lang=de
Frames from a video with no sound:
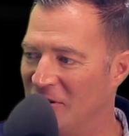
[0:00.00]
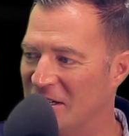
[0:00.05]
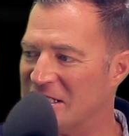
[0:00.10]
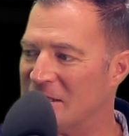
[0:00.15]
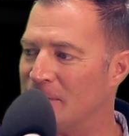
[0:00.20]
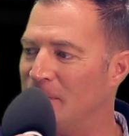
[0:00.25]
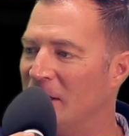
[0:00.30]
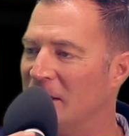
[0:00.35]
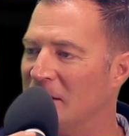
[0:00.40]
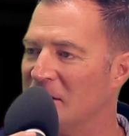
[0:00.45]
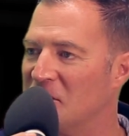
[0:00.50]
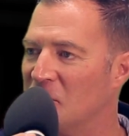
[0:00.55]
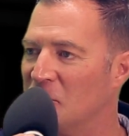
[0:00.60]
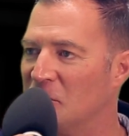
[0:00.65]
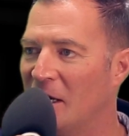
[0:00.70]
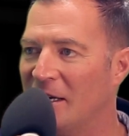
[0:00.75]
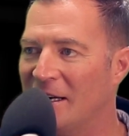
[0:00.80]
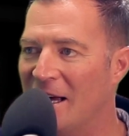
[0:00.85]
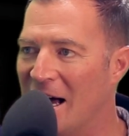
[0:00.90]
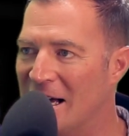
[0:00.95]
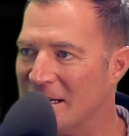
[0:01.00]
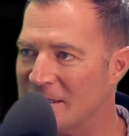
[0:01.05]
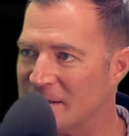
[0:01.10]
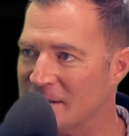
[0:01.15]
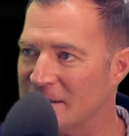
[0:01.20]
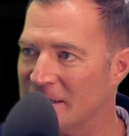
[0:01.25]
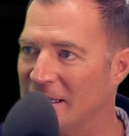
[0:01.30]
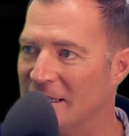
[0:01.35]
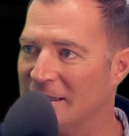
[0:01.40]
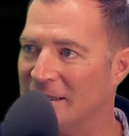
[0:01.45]
was waren so deine
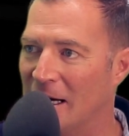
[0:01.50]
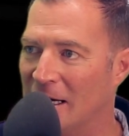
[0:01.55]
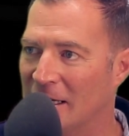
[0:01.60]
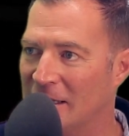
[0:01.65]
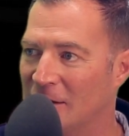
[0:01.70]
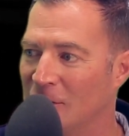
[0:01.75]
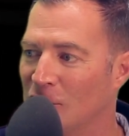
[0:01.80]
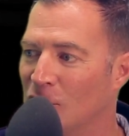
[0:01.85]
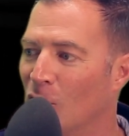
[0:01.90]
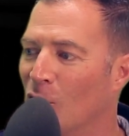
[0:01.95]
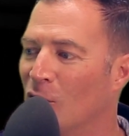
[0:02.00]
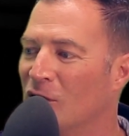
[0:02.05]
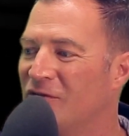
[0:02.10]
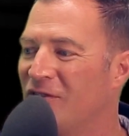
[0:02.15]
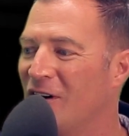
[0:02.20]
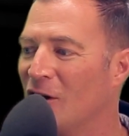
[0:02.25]
ersten Gedanken und